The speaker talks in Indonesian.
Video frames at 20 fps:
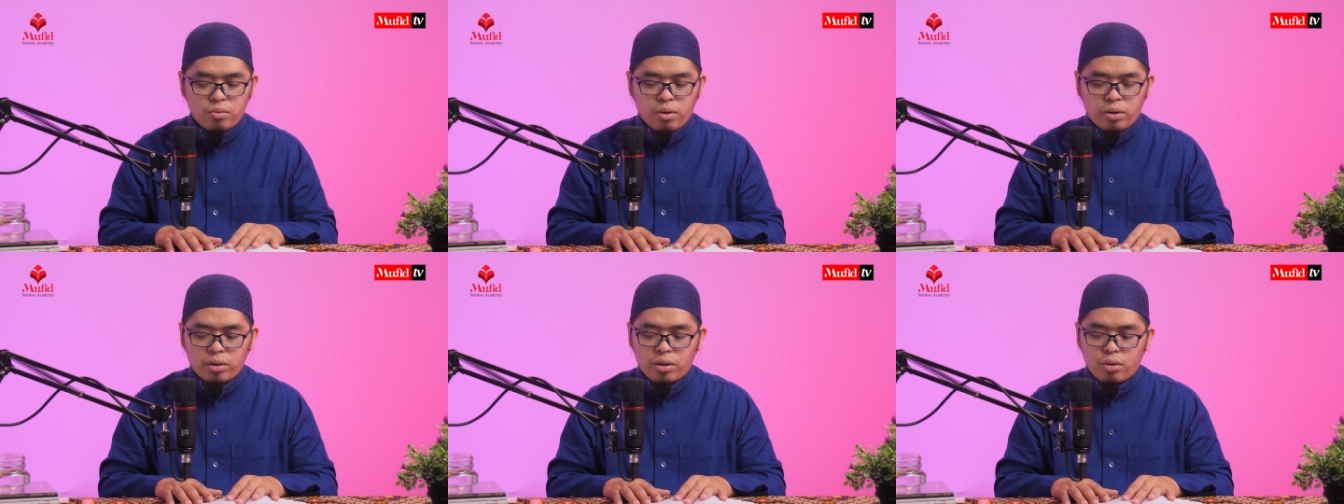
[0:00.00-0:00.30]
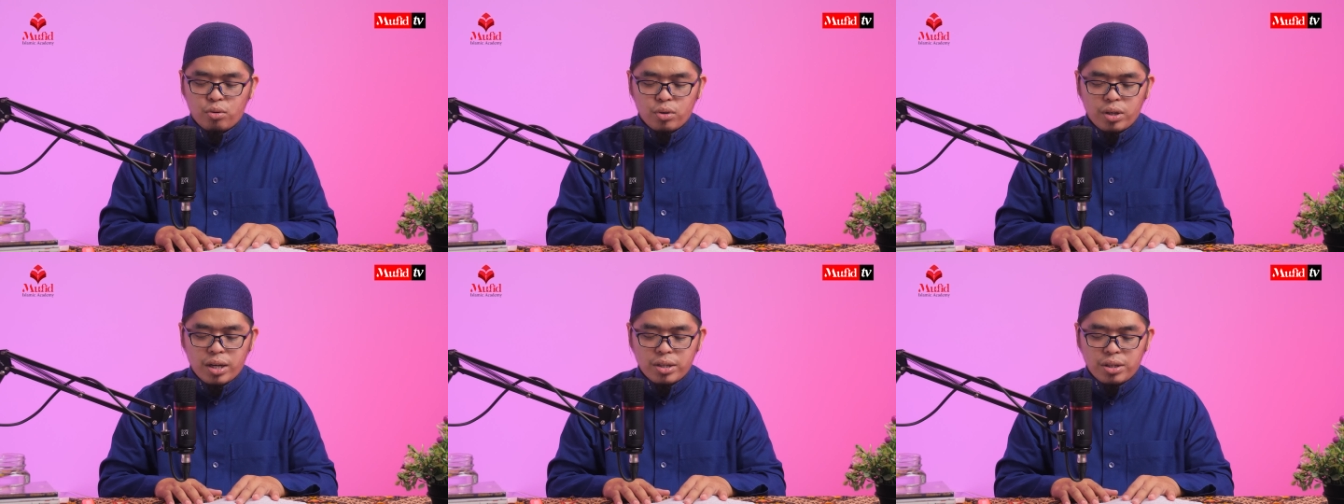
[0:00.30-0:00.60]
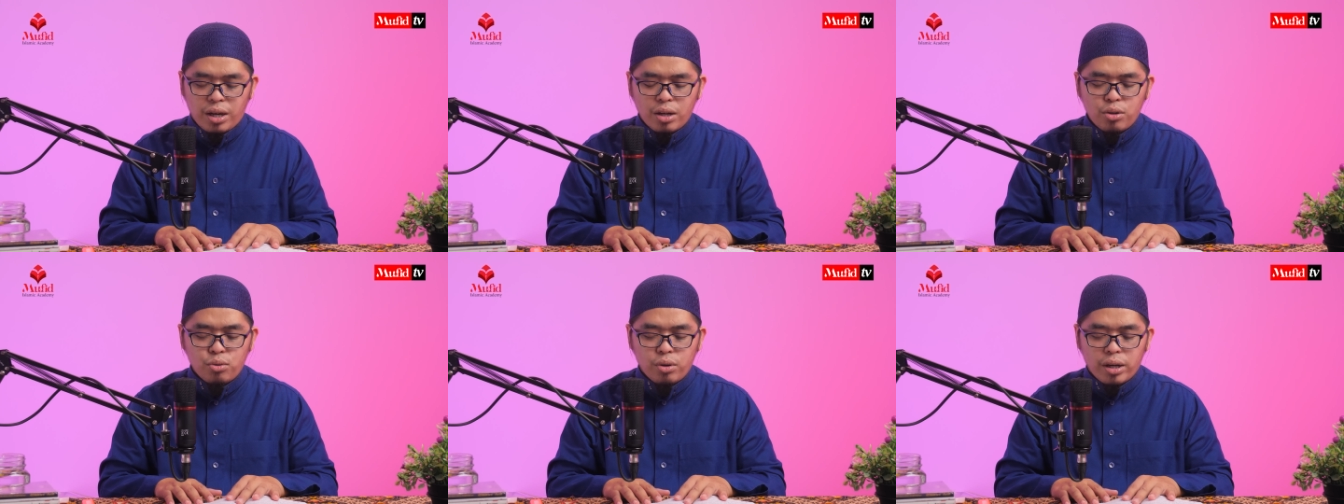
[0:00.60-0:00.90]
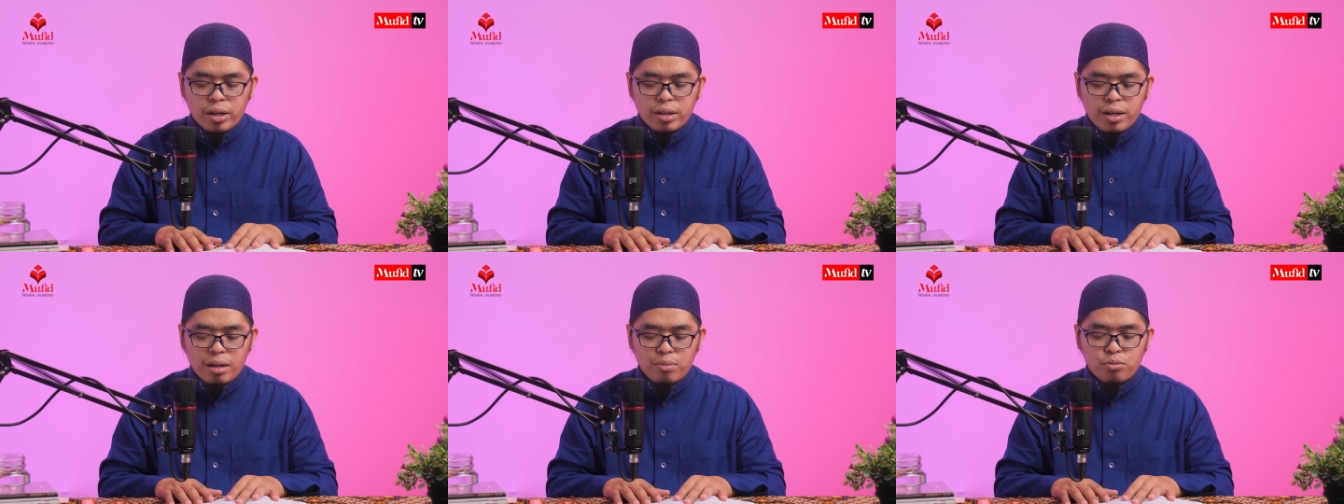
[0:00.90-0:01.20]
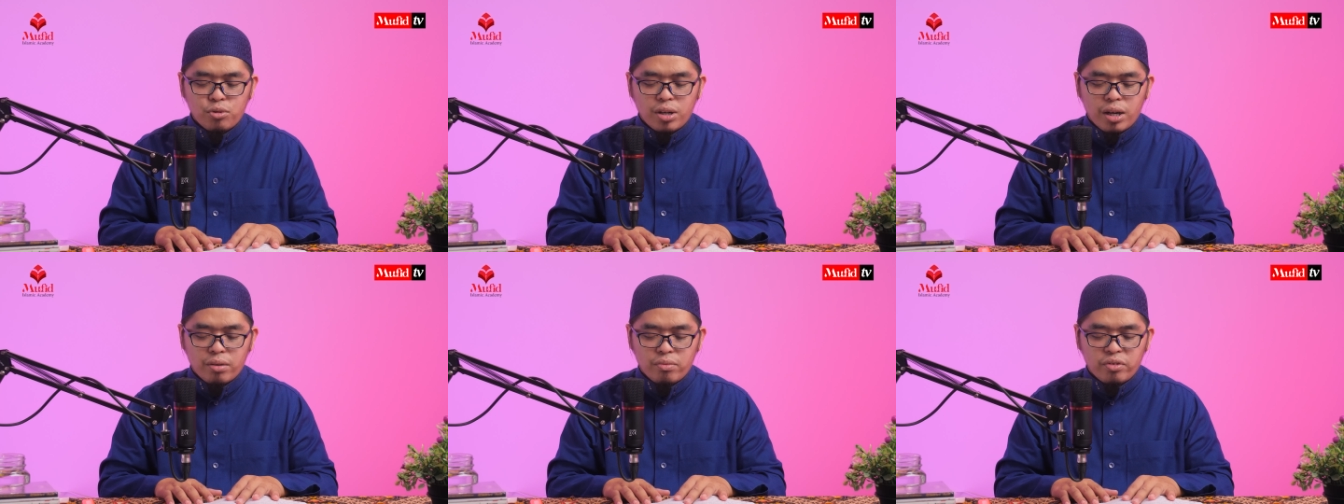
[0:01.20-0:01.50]
wallahu yashhadu
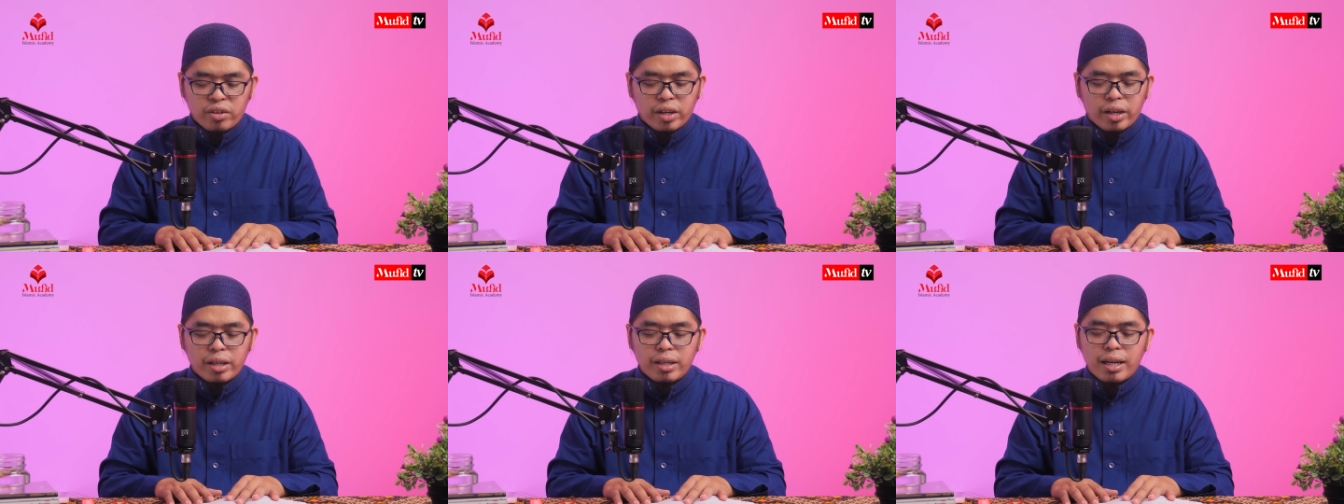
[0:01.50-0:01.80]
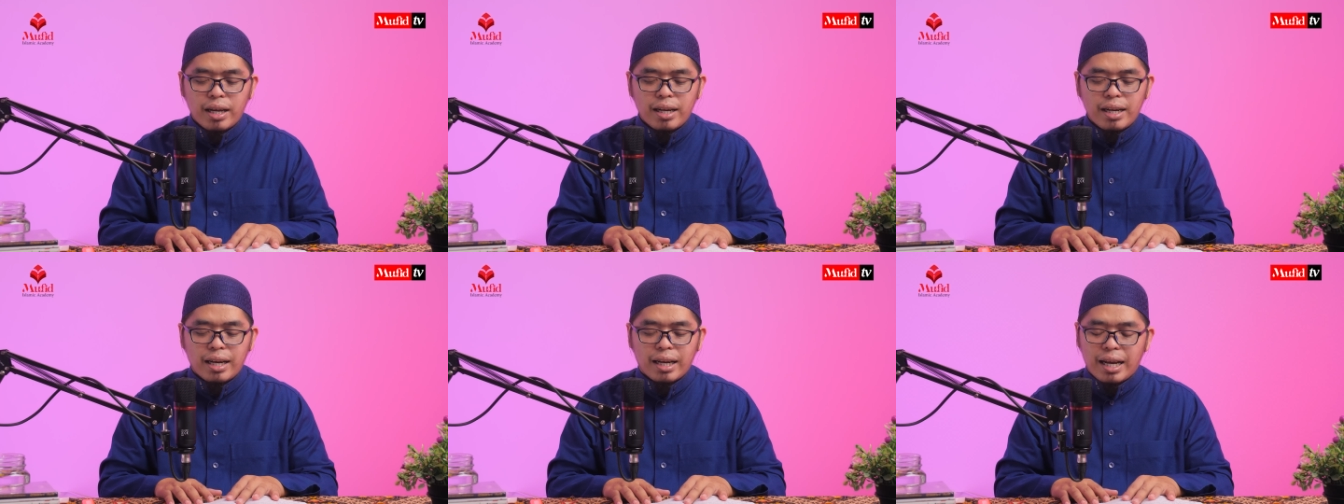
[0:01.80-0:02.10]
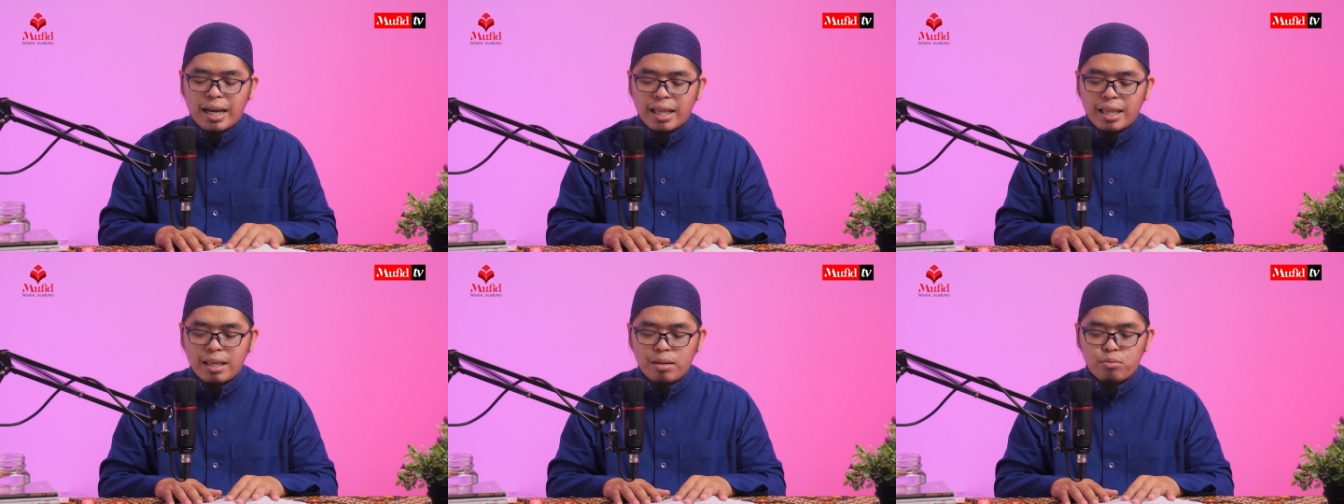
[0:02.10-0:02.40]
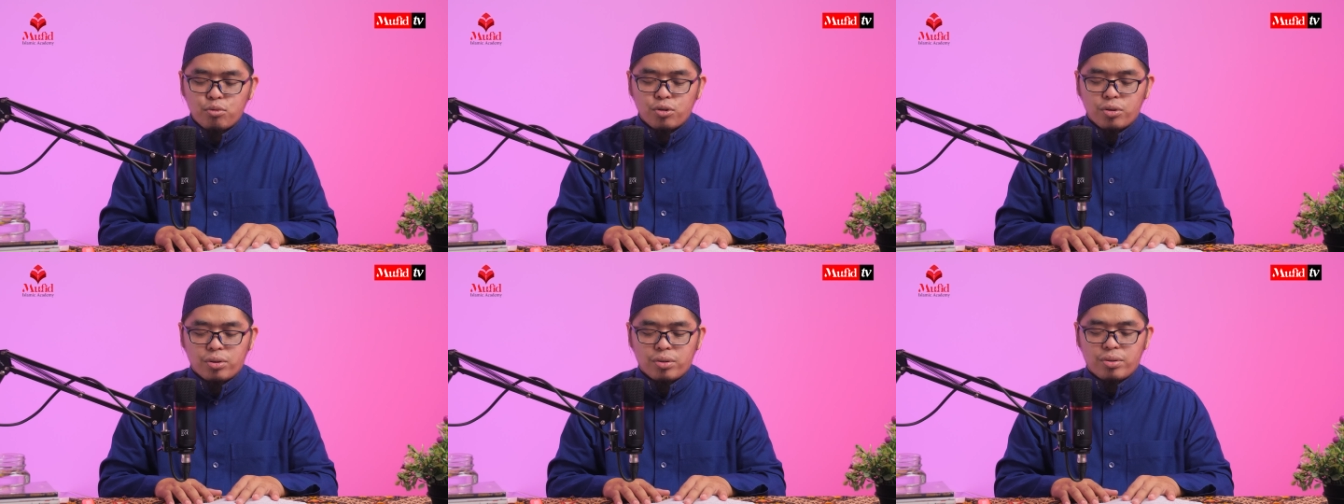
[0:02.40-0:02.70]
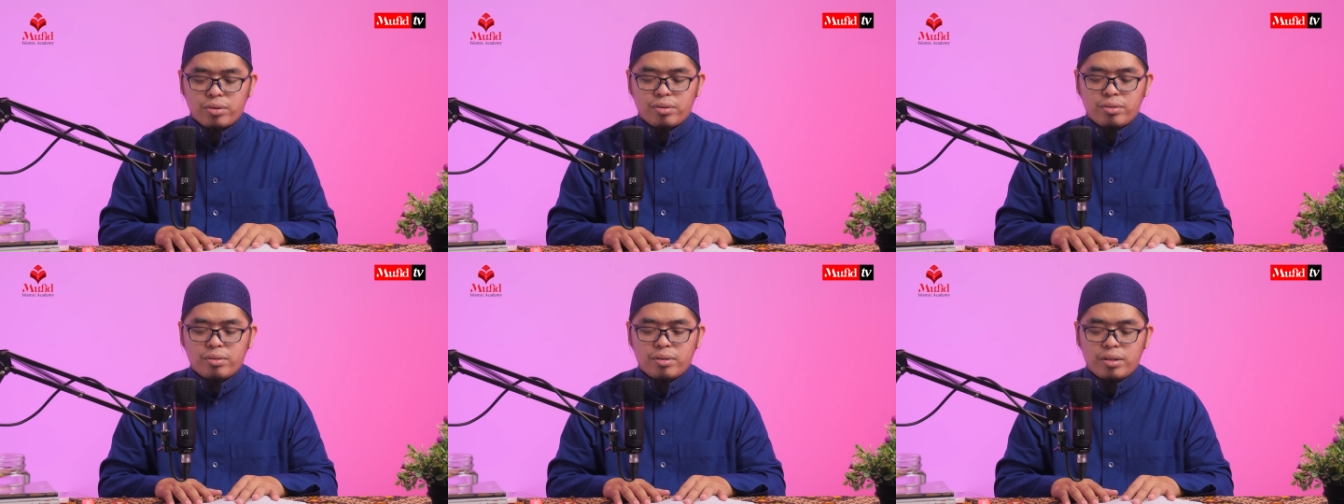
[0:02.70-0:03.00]
innal munafiqina lakadzibun